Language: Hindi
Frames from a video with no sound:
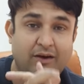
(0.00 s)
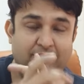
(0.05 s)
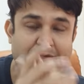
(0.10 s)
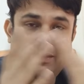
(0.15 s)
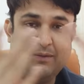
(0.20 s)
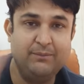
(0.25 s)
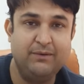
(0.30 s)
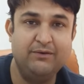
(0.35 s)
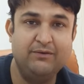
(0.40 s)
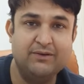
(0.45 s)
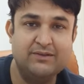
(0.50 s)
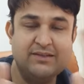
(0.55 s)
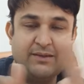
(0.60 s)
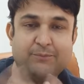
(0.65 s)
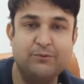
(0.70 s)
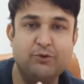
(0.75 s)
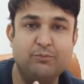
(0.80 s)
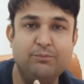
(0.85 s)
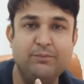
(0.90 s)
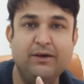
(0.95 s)
फैमिली
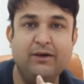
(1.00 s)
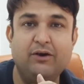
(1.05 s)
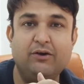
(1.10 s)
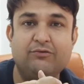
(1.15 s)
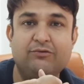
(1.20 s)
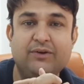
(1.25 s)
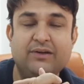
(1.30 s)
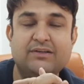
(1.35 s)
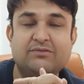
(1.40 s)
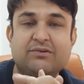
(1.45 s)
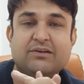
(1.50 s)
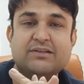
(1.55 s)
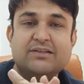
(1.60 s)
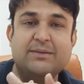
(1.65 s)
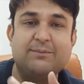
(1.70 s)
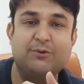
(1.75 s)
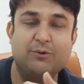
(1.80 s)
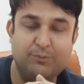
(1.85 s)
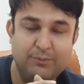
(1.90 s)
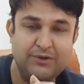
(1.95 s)
व्हाट्सएप ग्रुप में और फ्रेंड्स
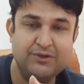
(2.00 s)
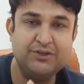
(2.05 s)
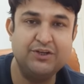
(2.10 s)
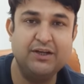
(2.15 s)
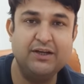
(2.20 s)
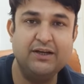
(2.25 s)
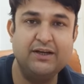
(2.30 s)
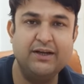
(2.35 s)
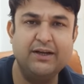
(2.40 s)
व्हाट्सएप ग्रुप में शेयर